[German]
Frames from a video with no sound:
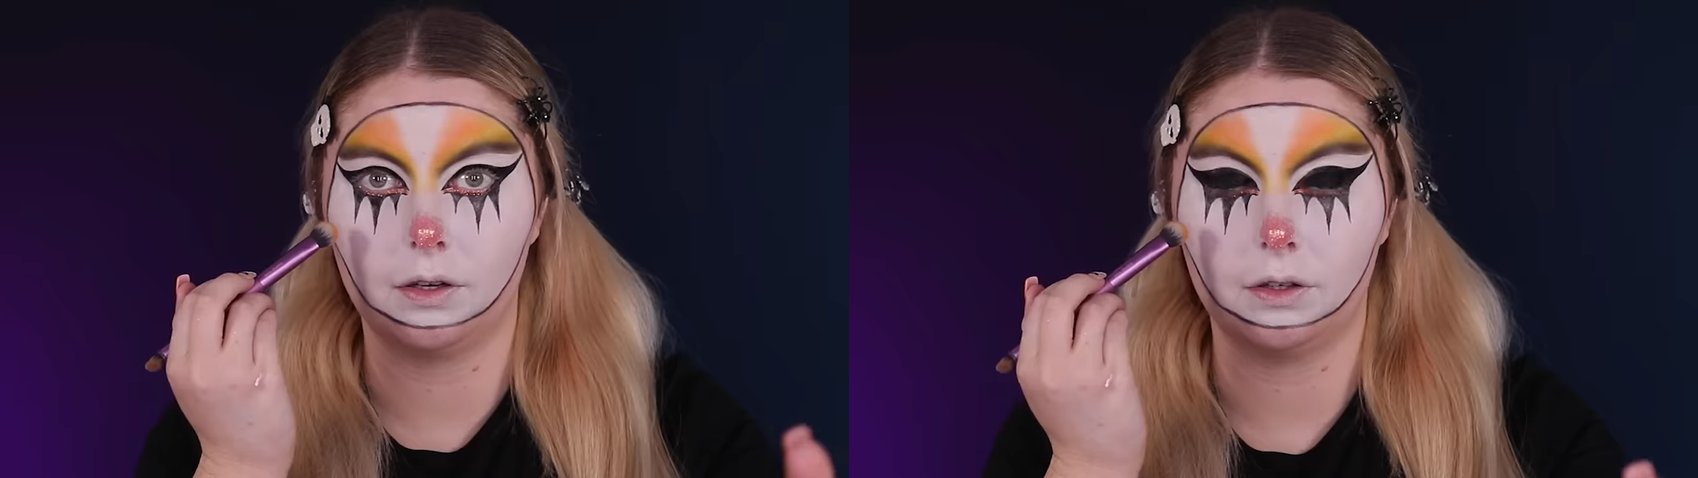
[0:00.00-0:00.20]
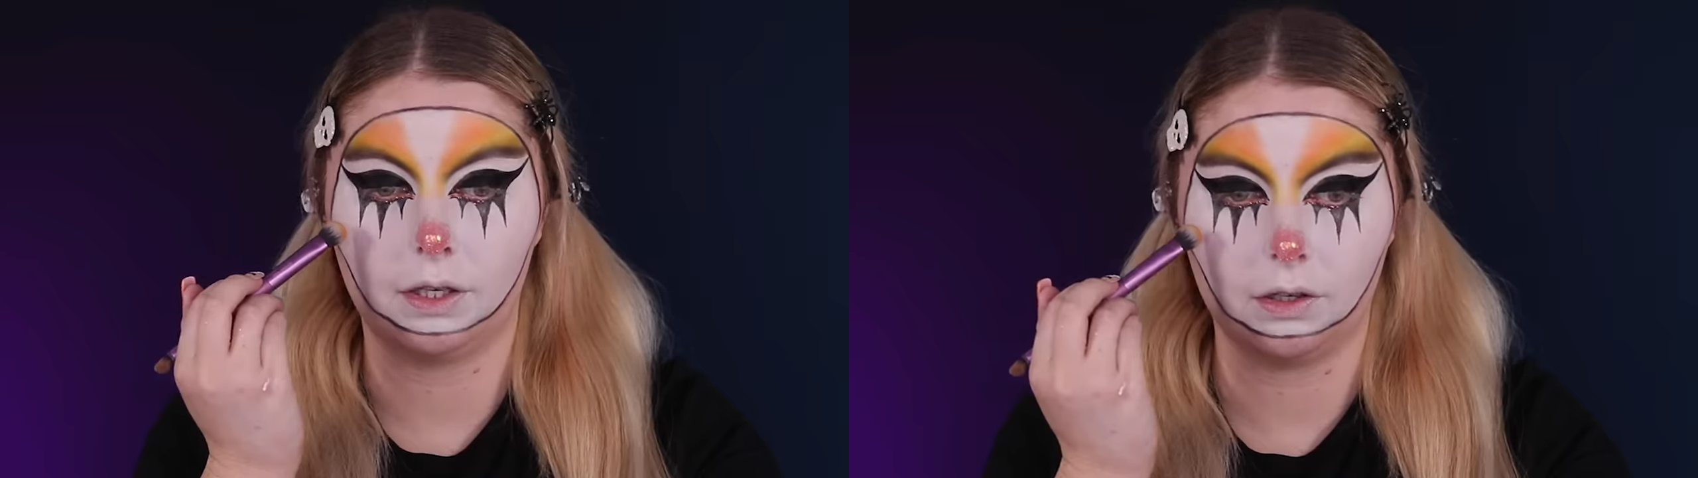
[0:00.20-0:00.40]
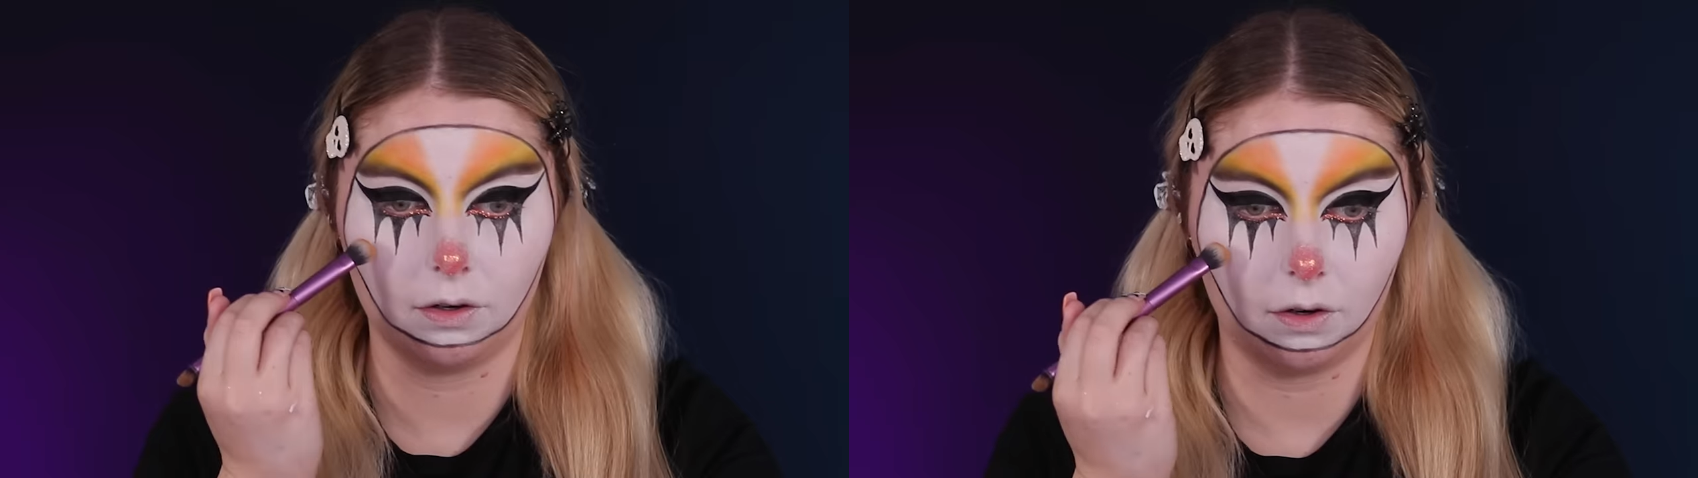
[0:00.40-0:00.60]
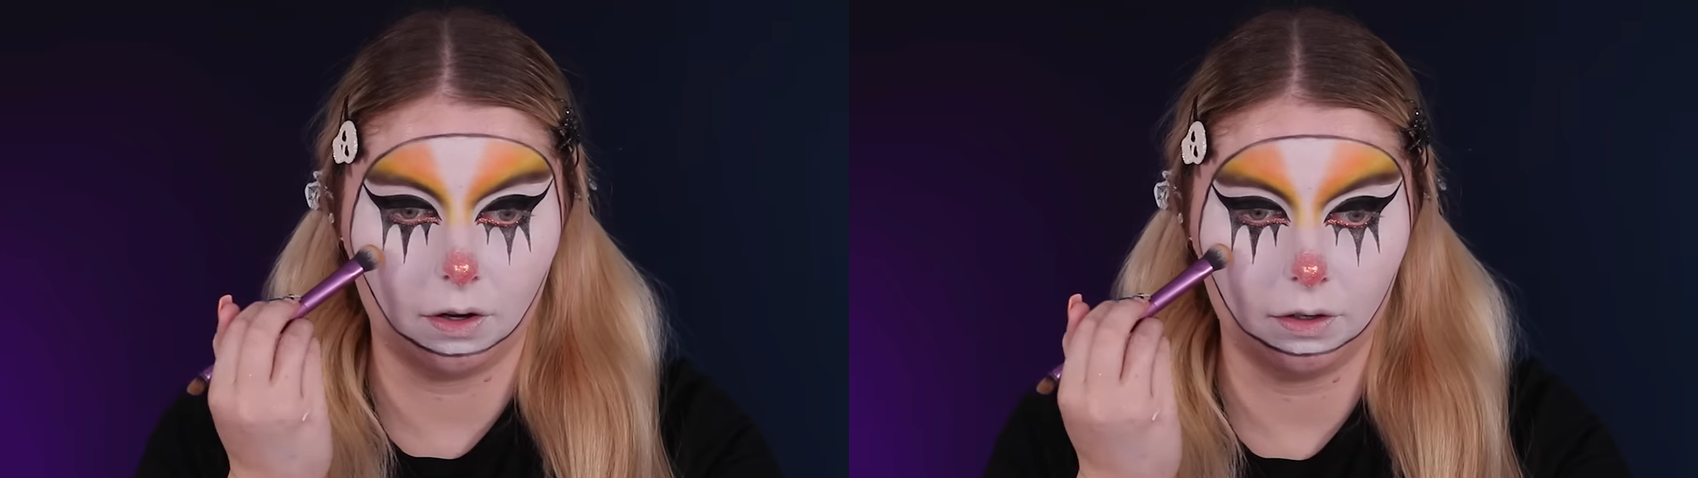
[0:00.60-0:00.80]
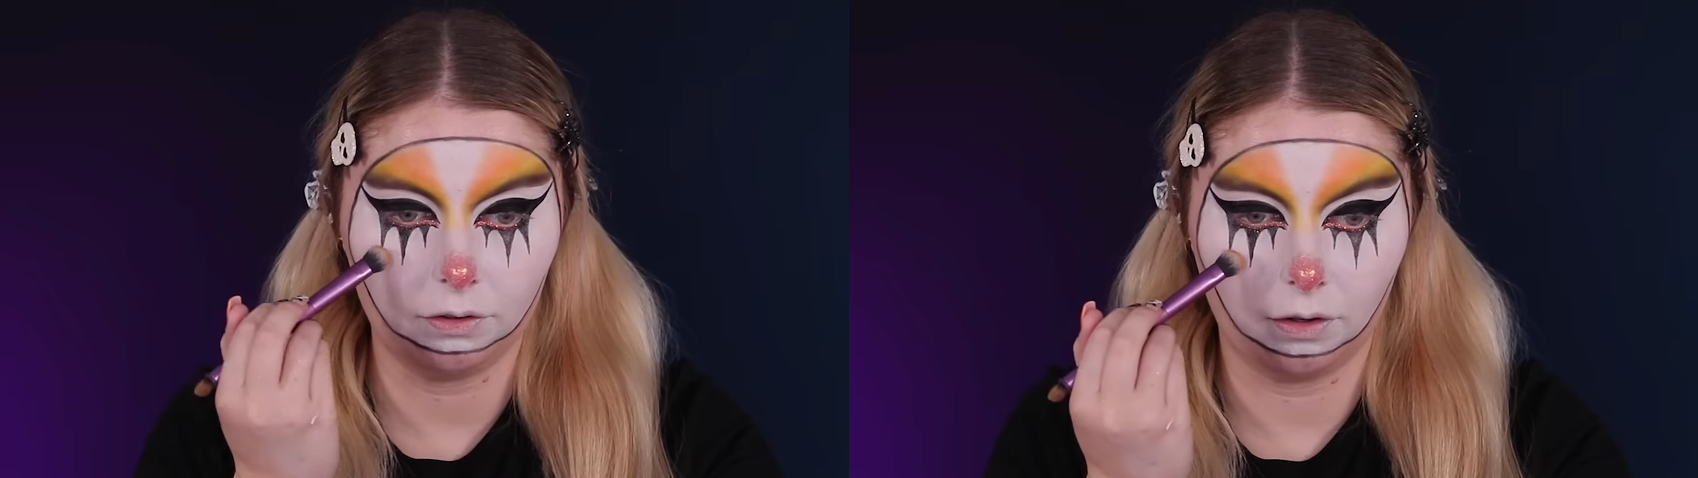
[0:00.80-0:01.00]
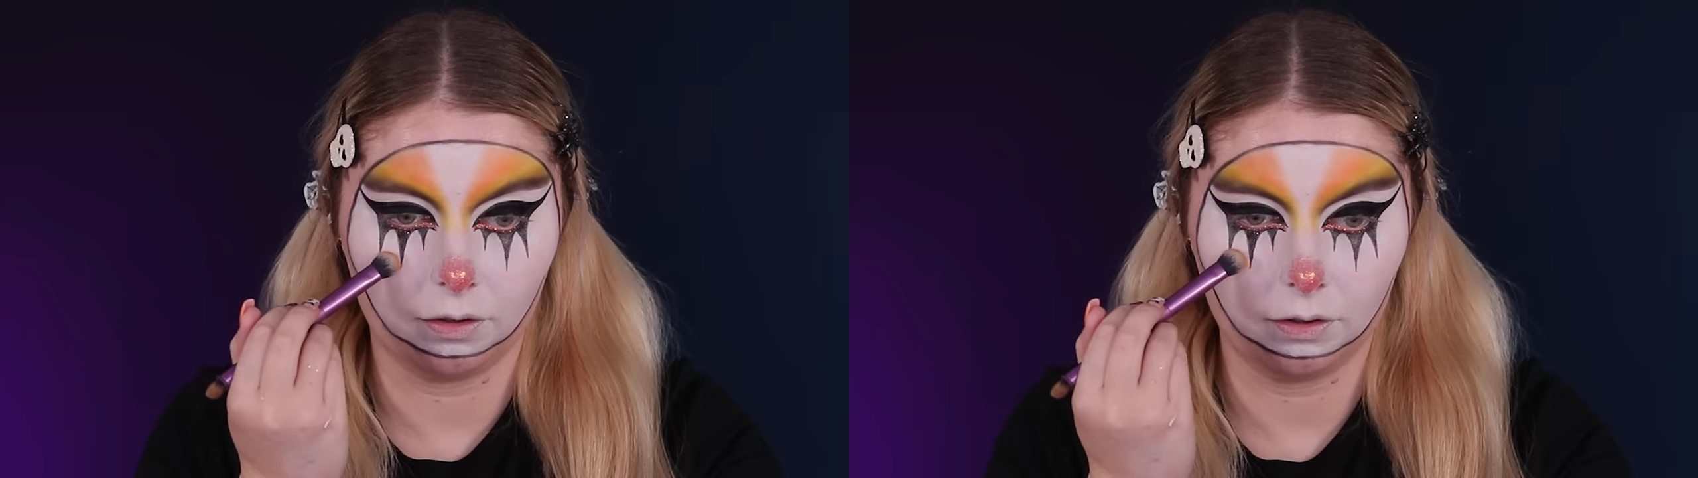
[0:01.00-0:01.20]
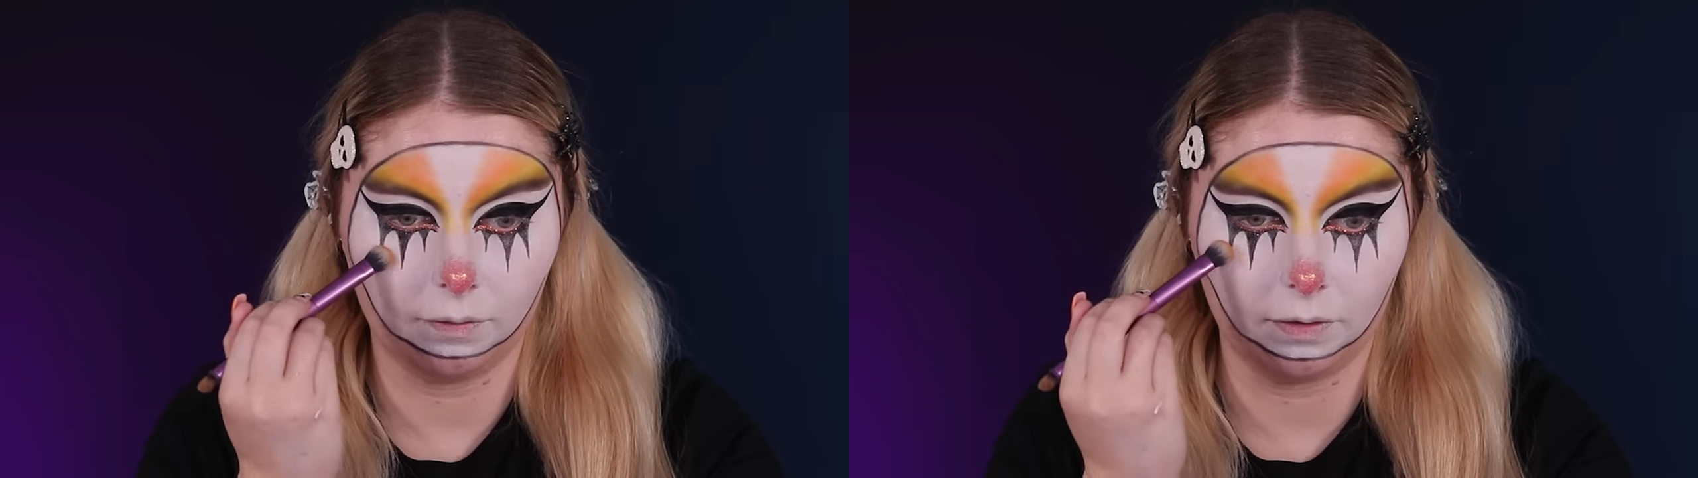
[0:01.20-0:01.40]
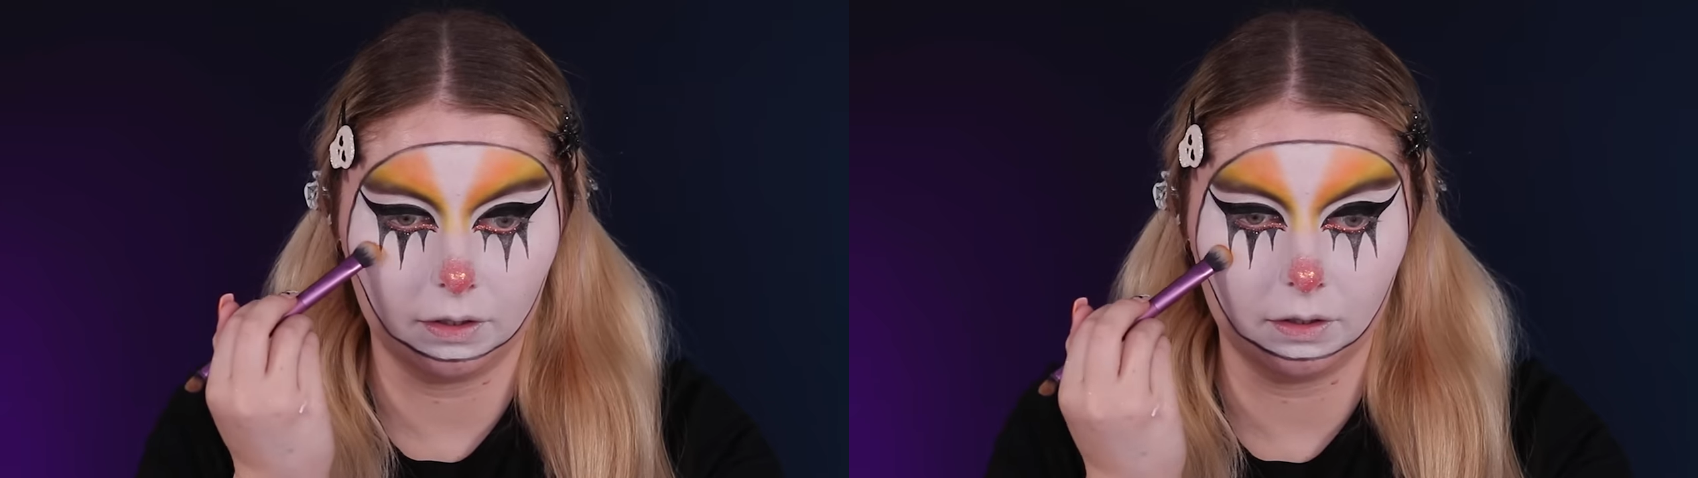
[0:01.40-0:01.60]
Okay, orange,
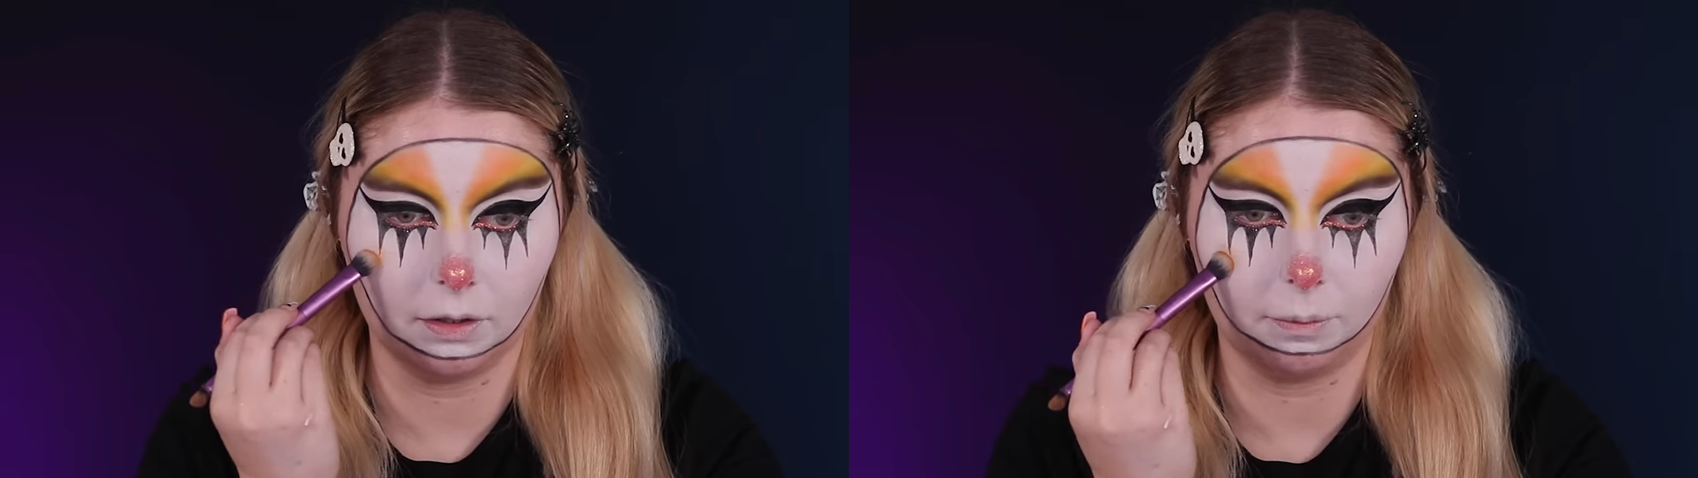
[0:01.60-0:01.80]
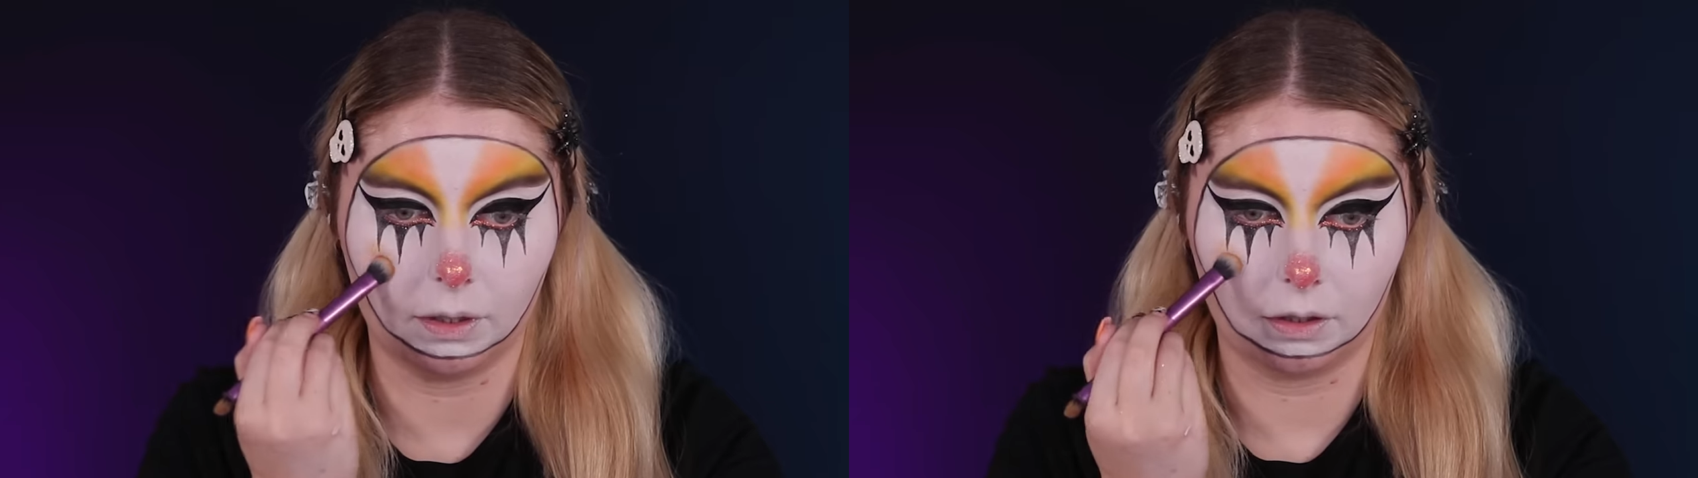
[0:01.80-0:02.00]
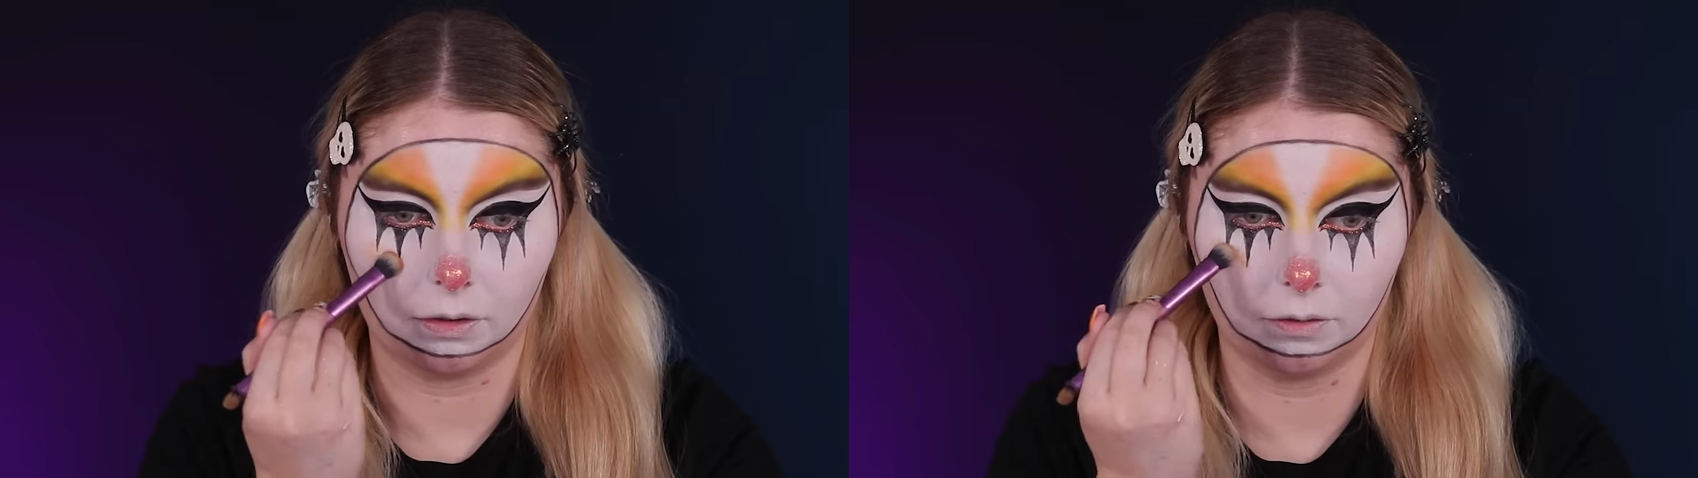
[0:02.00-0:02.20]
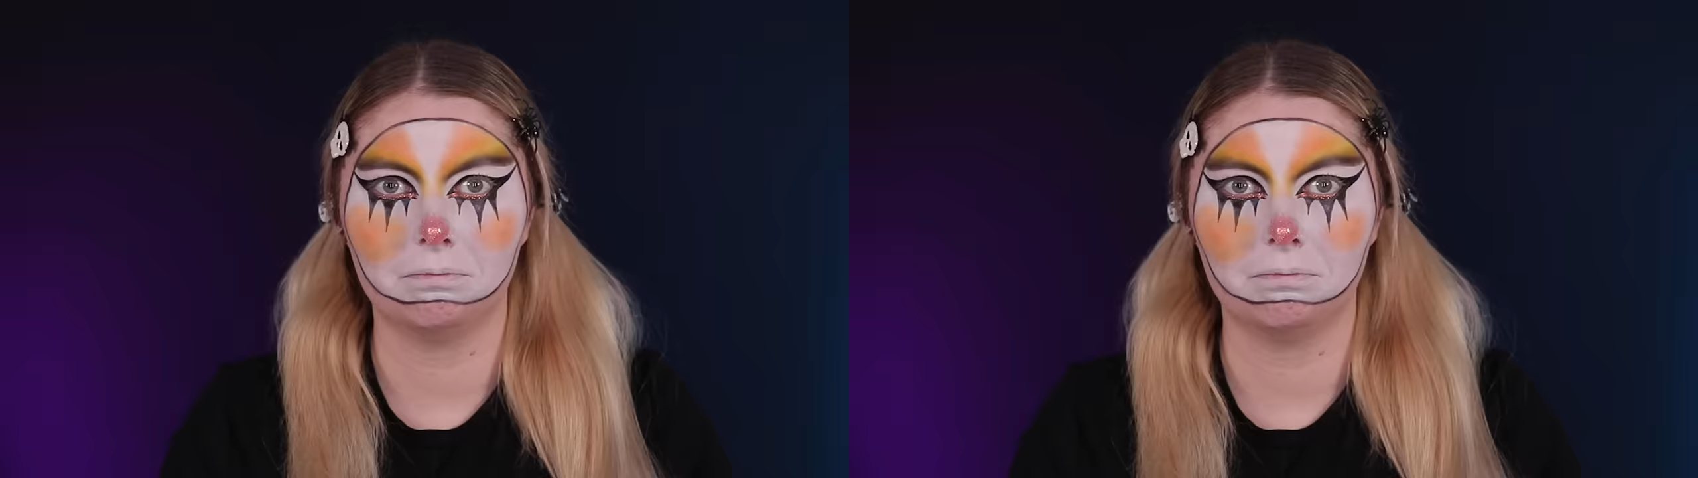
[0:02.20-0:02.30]
ausgeblendete Backen.